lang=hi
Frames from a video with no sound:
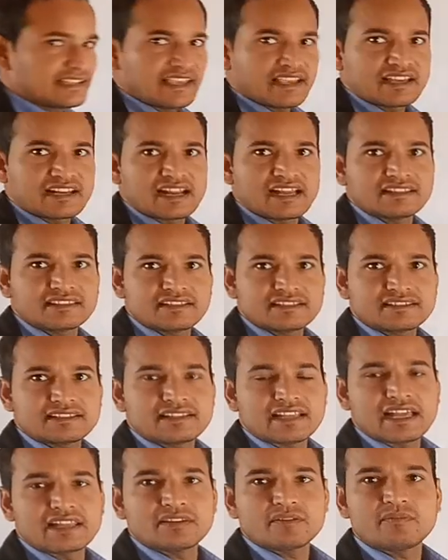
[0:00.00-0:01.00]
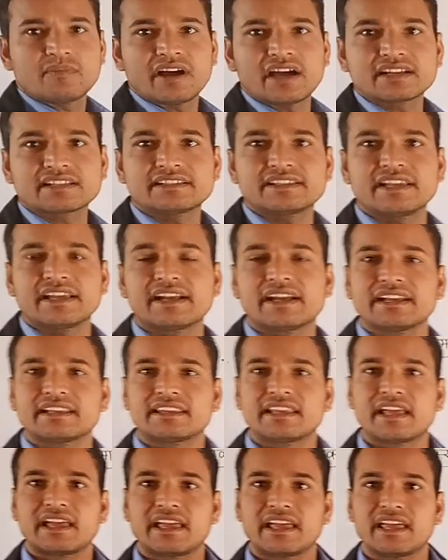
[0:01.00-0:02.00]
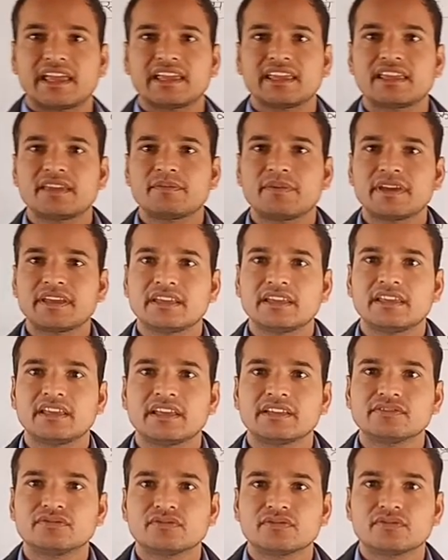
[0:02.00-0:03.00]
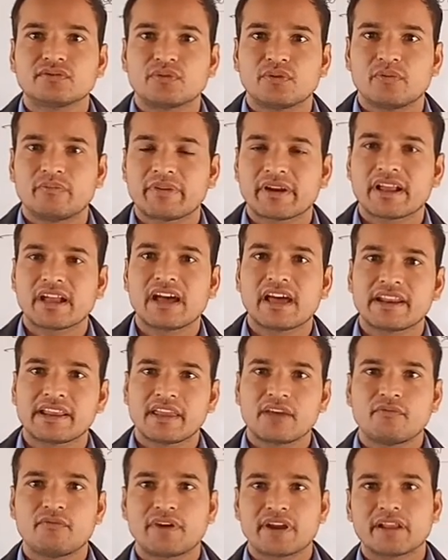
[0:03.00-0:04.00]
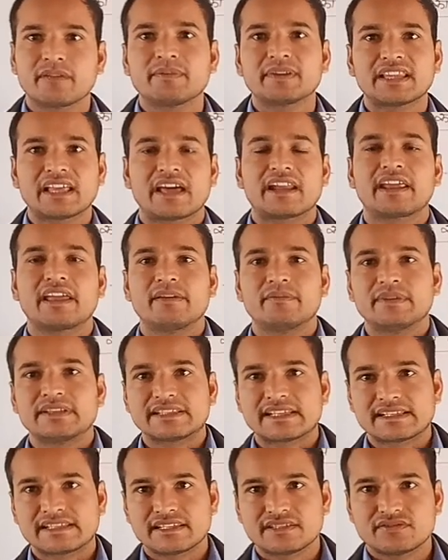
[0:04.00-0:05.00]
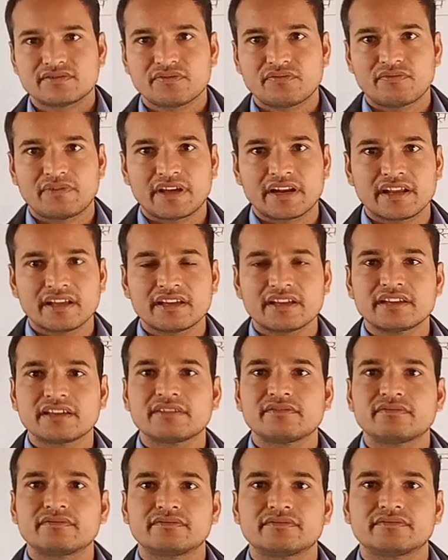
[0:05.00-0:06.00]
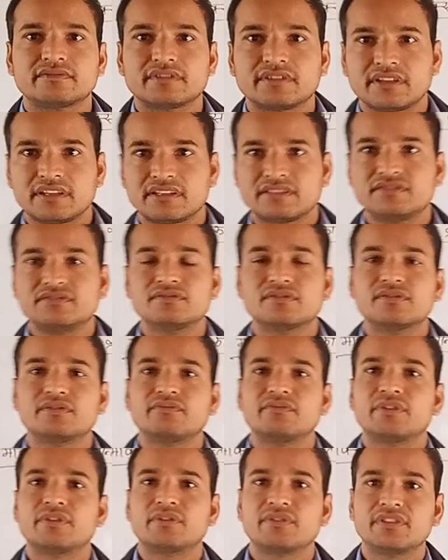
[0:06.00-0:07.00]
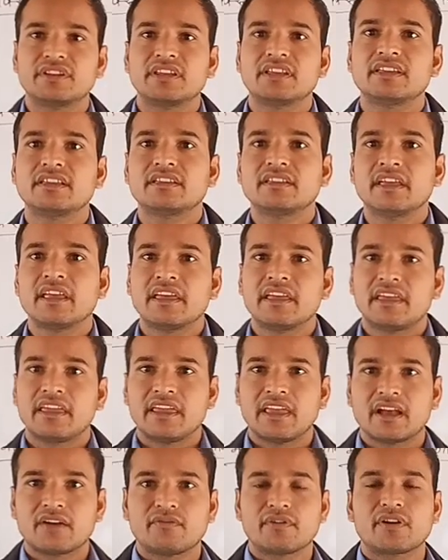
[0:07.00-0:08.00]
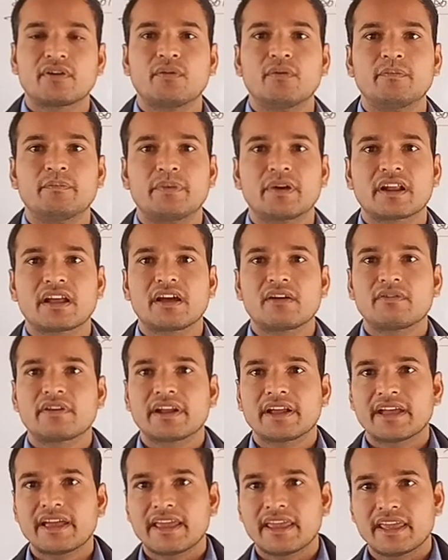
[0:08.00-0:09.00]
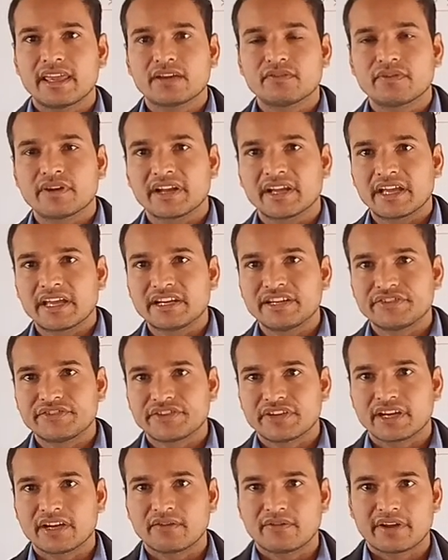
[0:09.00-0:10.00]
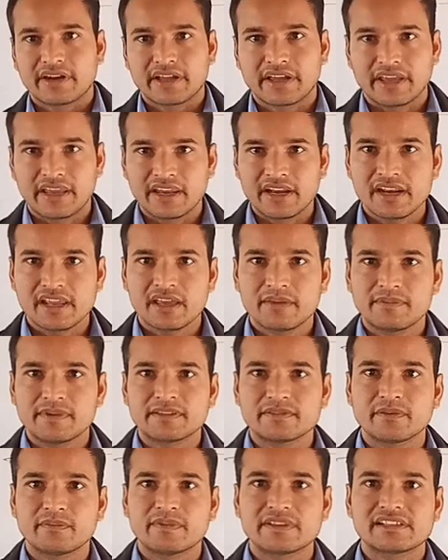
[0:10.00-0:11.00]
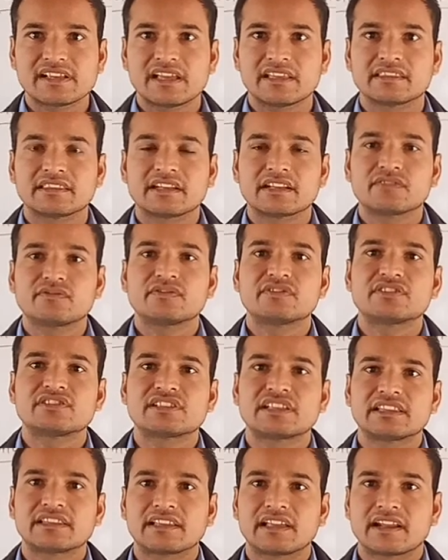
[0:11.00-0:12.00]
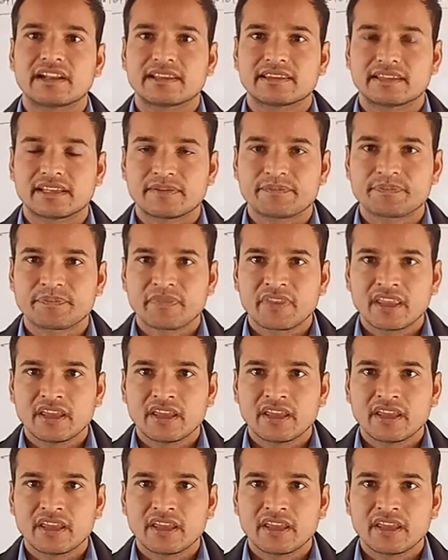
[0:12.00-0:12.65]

के क्रांति सिद्धांत में मार्क्स ये कहता है कि भाई ये जो दो प्रकार के वर्ग बता रहे हैं हमेशा से जो वर्ग जो विरोधी एक वर्ग ऊपर का वर्ग है एक वर्ग है नीचे का वर्ग है इनके बीच में हमेशा अंतर्द्वंद चलता रहता है